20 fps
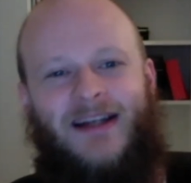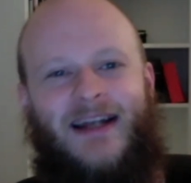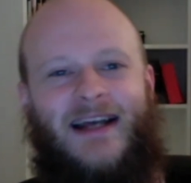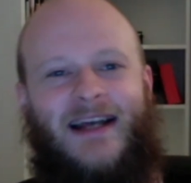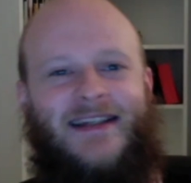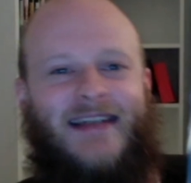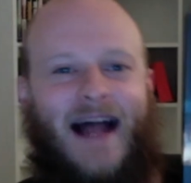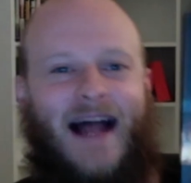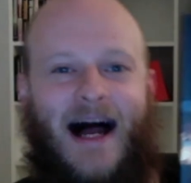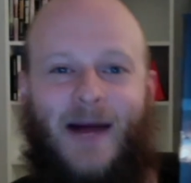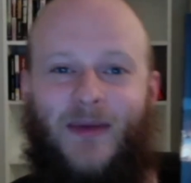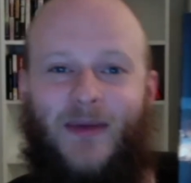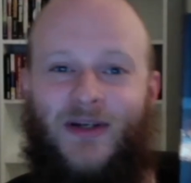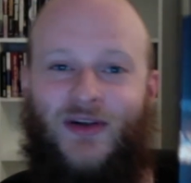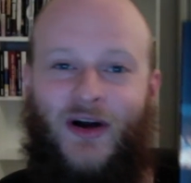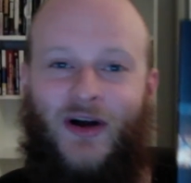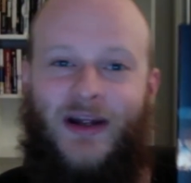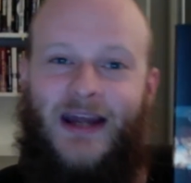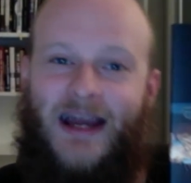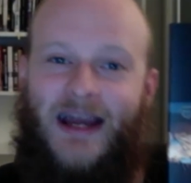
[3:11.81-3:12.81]
Das
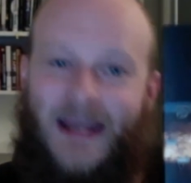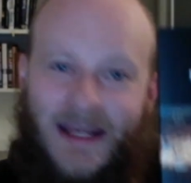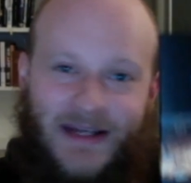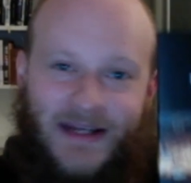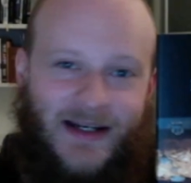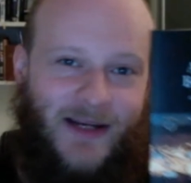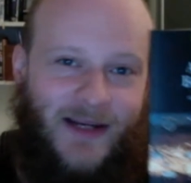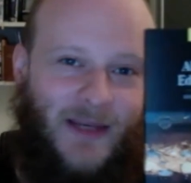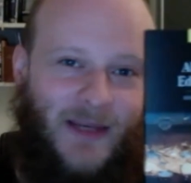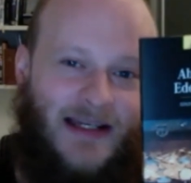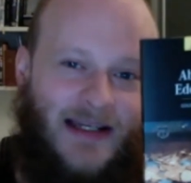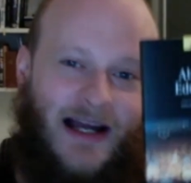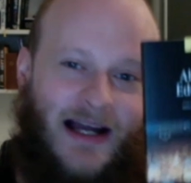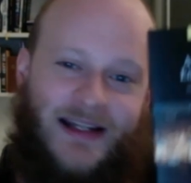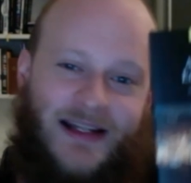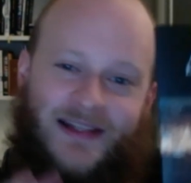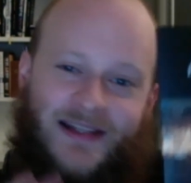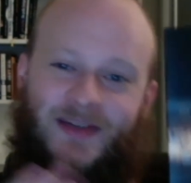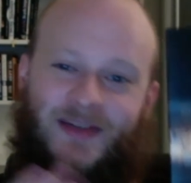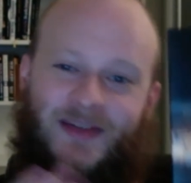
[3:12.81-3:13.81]
Abenteuer
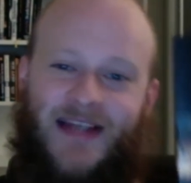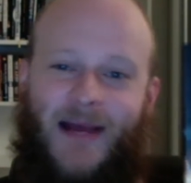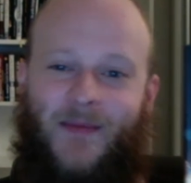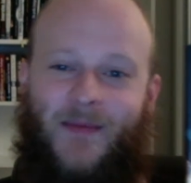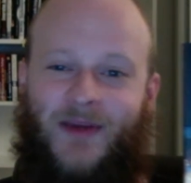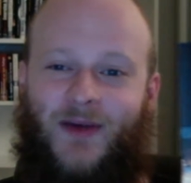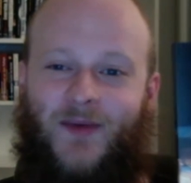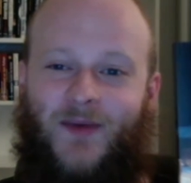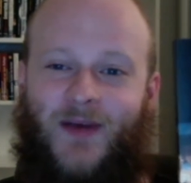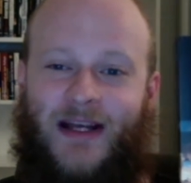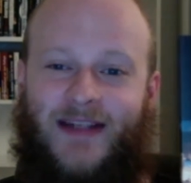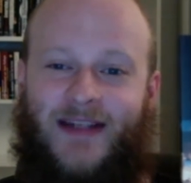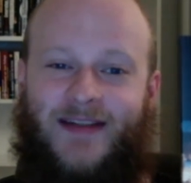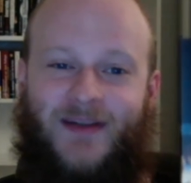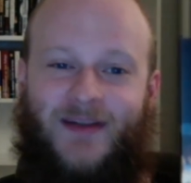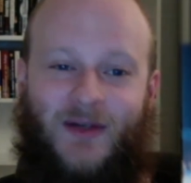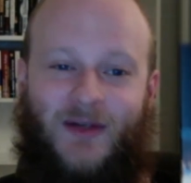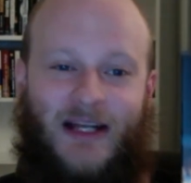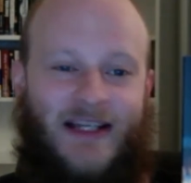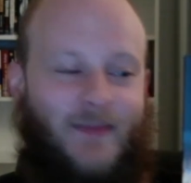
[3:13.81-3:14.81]
Edelmetalle
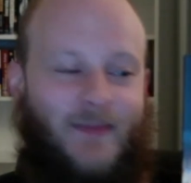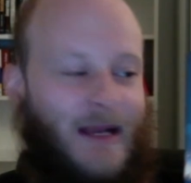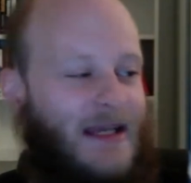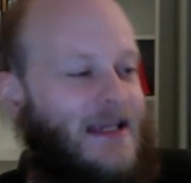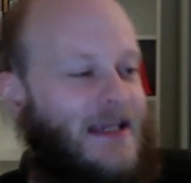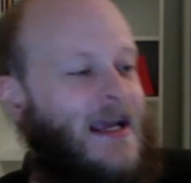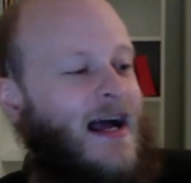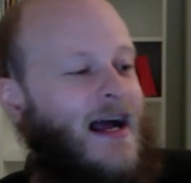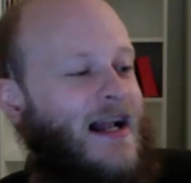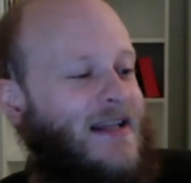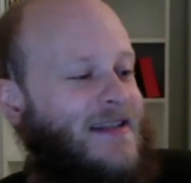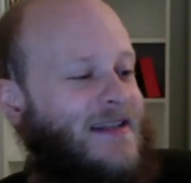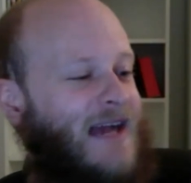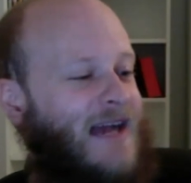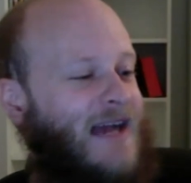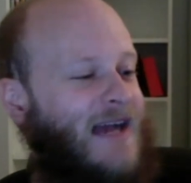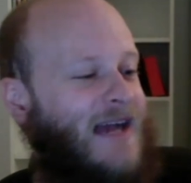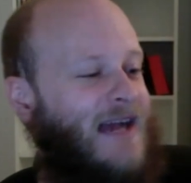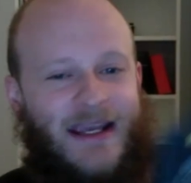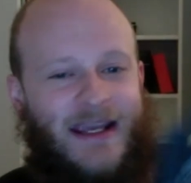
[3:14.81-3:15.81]
zusammengefasst, sodass man hier als
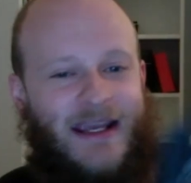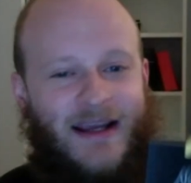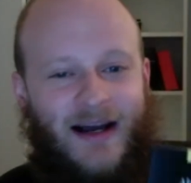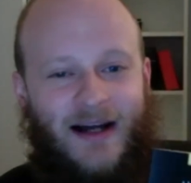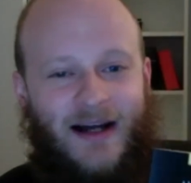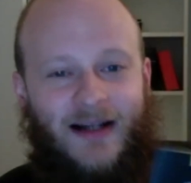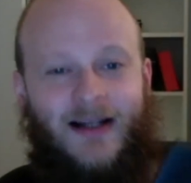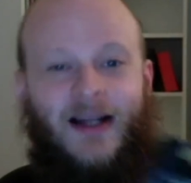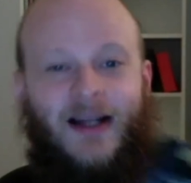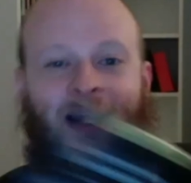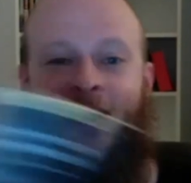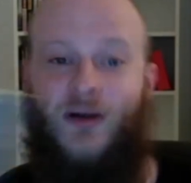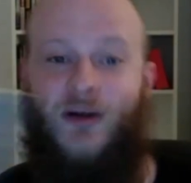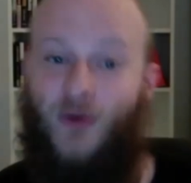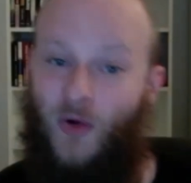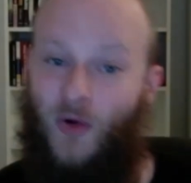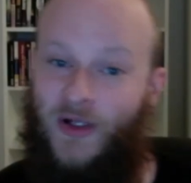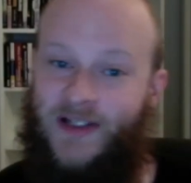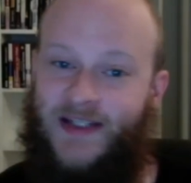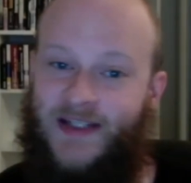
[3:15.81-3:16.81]
Anleger
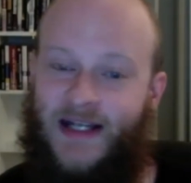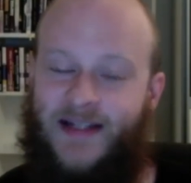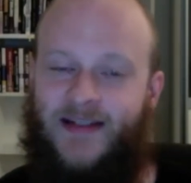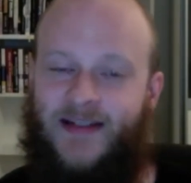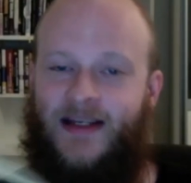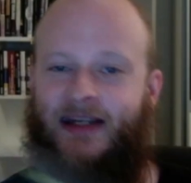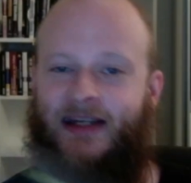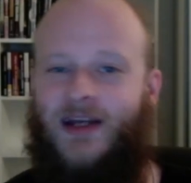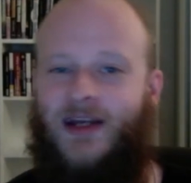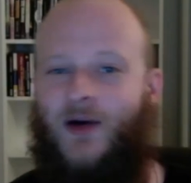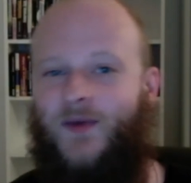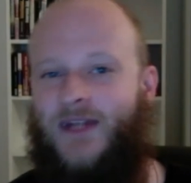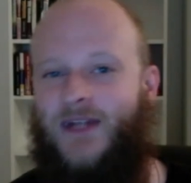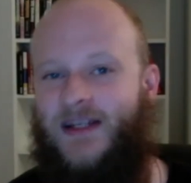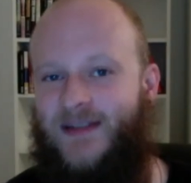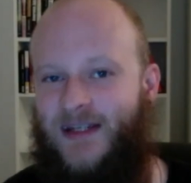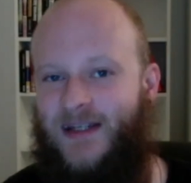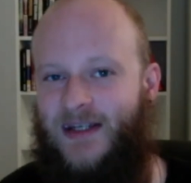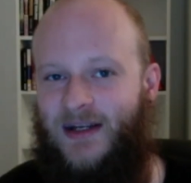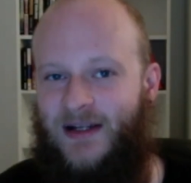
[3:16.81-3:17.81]
grundsätzlich auf
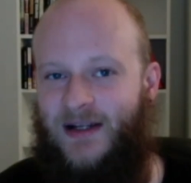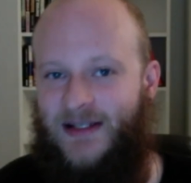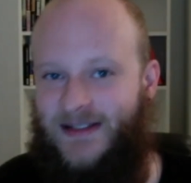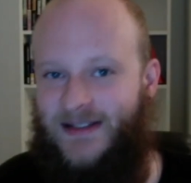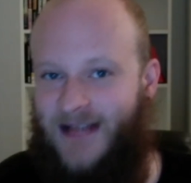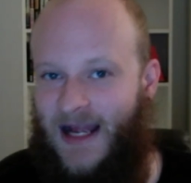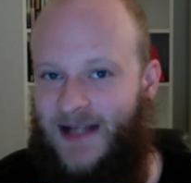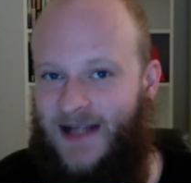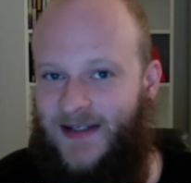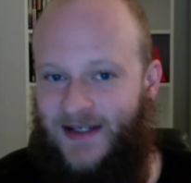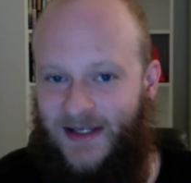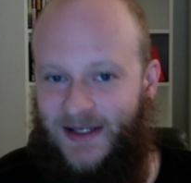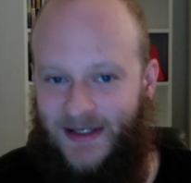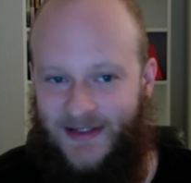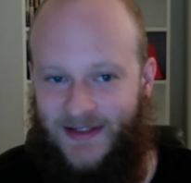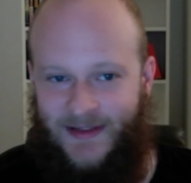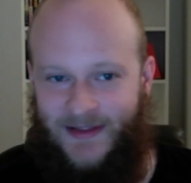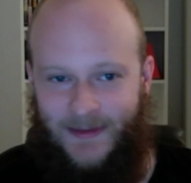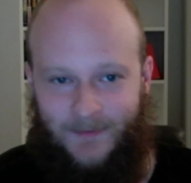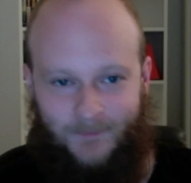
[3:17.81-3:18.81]
der sicheren Seite
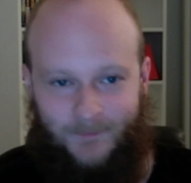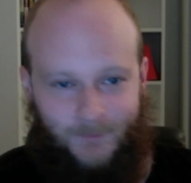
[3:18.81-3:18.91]
ist.